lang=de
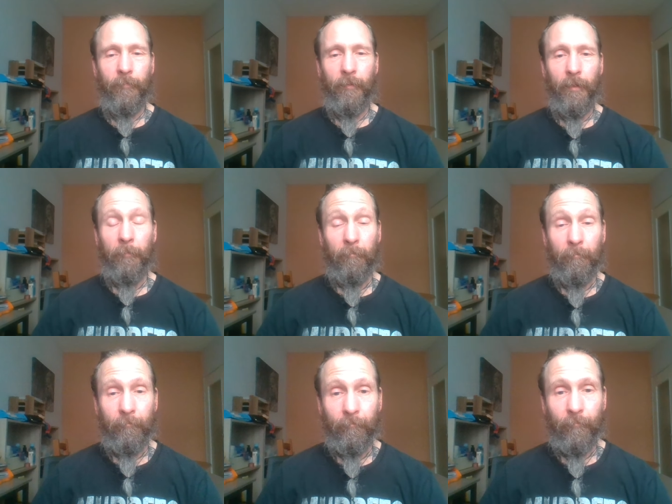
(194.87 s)

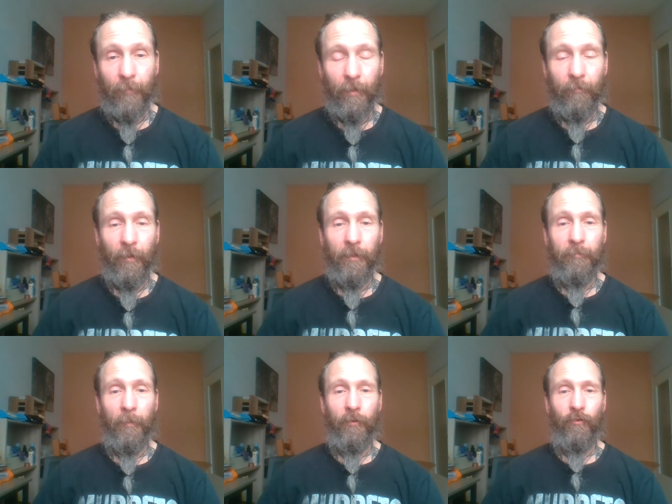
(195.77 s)
eben weil es
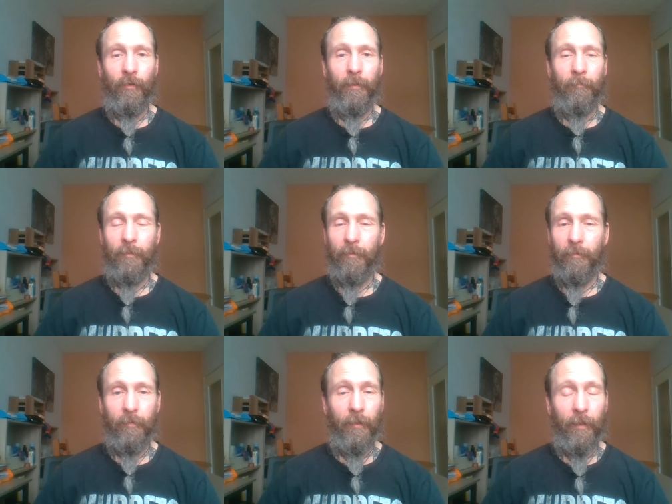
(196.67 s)
Menschen gibt,
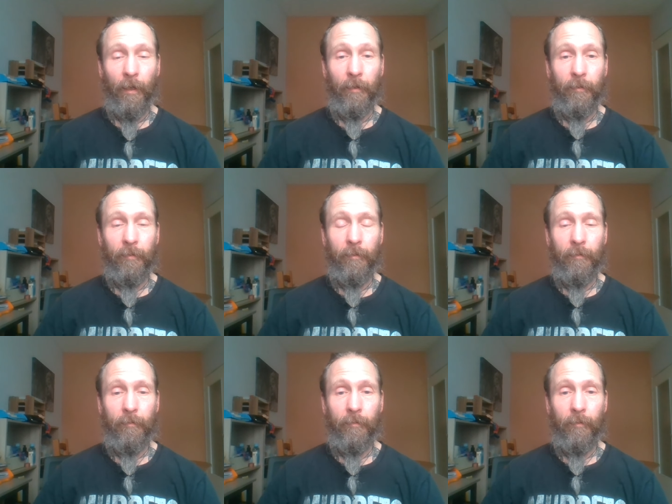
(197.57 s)
die keine
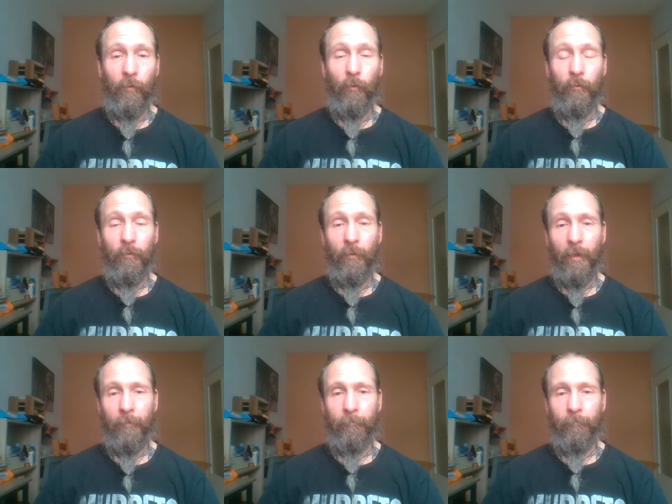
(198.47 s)
Lösung
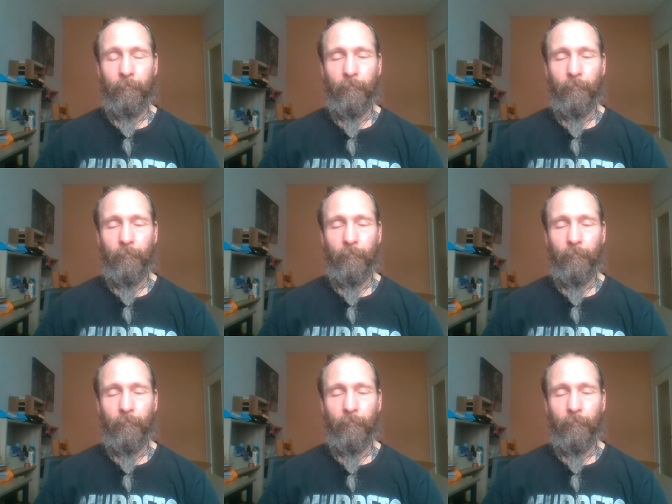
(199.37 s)
haben